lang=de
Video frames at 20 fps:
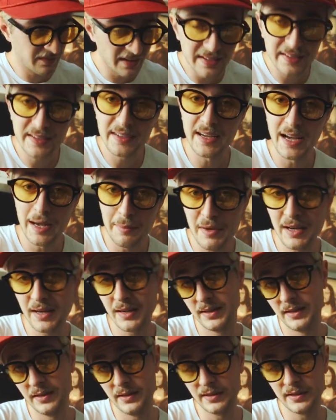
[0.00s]
welche
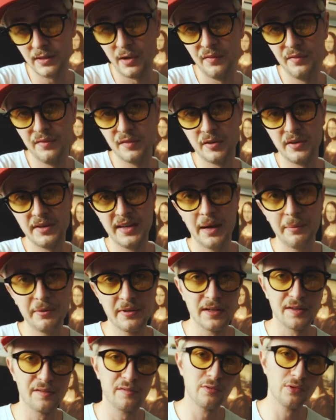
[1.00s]
Kamera ihr euch kaufen sollt, habe ich
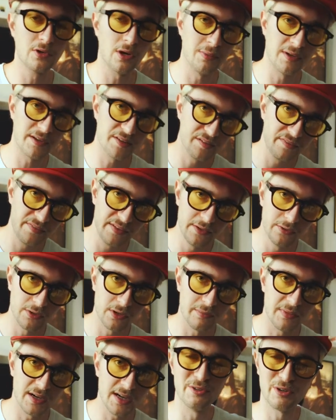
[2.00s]
dazu ein komplettes Video
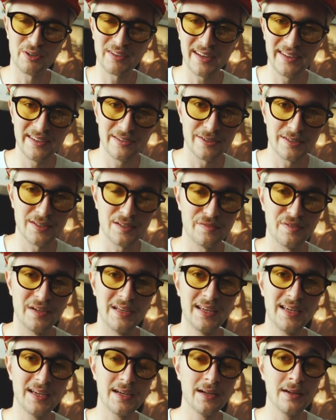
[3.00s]
gemacht. Dort kann ich euch das
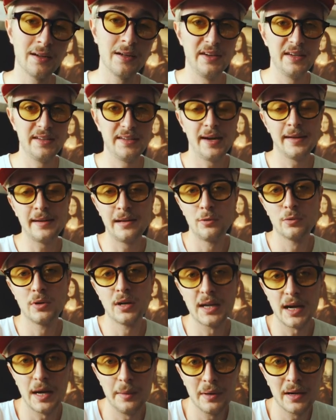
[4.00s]
verlinken, welche analoge
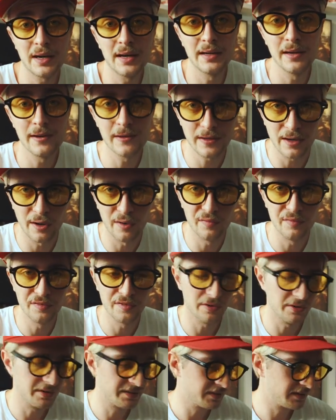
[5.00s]
Kamera ihr euch kaufen
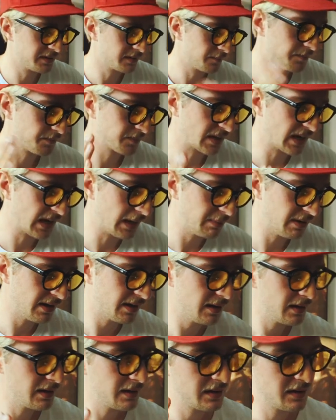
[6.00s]
solltet.
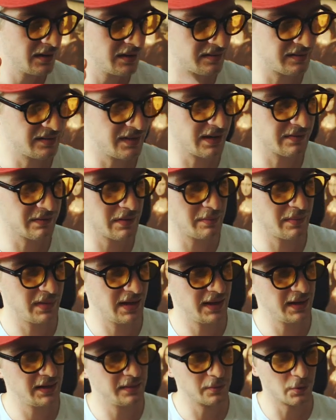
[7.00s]
Aber sagen wir
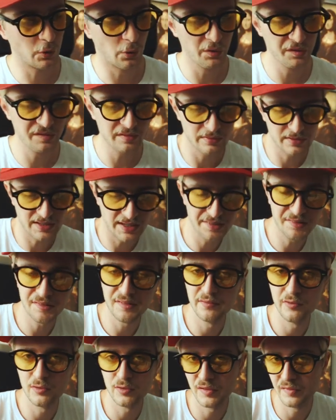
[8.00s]
mal, im Großen und
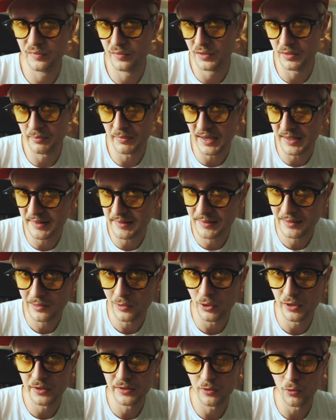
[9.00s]
Ganzen wird es für die meisten
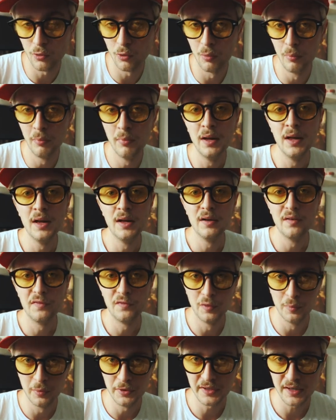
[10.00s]
Leute um
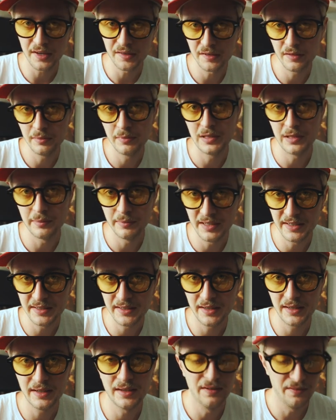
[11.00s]
35 mm
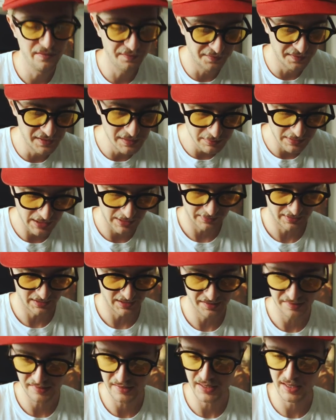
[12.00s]

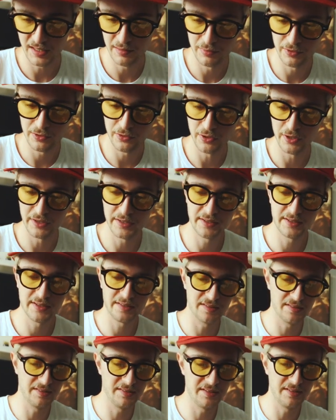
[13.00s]
Filmkameras gehen bedeutet,
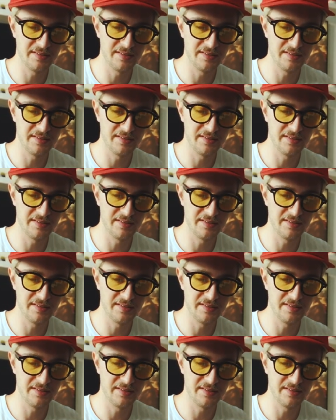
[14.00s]
das ist